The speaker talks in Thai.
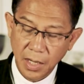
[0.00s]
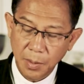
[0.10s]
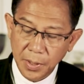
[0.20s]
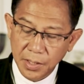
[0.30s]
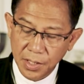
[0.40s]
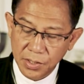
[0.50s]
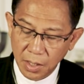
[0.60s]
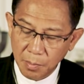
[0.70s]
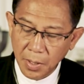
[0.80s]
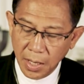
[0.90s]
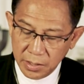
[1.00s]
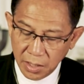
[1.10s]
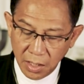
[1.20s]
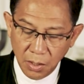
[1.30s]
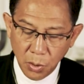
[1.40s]
ในพิธีศีลมหาส
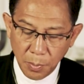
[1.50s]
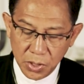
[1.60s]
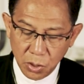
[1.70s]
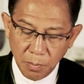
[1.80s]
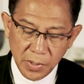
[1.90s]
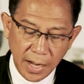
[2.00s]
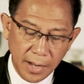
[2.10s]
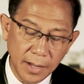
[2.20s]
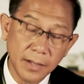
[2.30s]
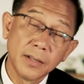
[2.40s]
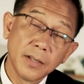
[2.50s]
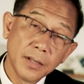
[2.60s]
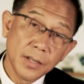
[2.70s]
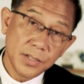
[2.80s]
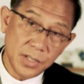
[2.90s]
นิทโดยผสมยา
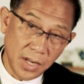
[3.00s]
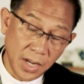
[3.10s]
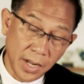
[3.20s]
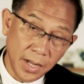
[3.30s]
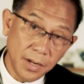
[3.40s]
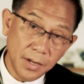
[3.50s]
เซยไน